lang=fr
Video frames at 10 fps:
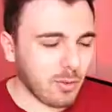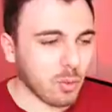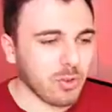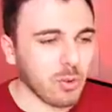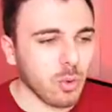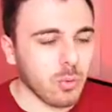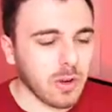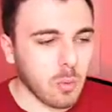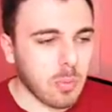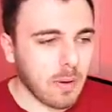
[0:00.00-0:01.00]
est-ce qu'on tente de
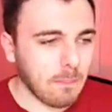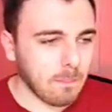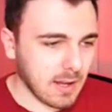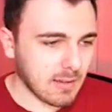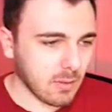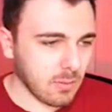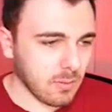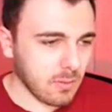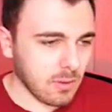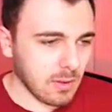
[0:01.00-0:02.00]
l'ouvrir ou pas Attends.
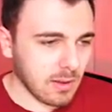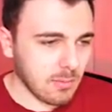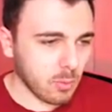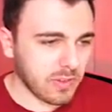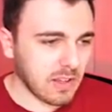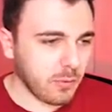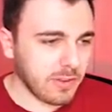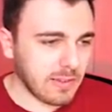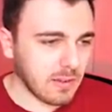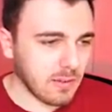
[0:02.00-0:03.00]
On se casse
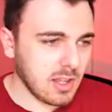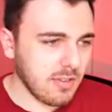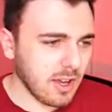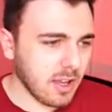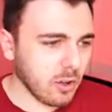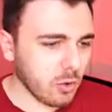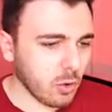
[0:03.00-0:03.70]
vite. Il y avait rien dans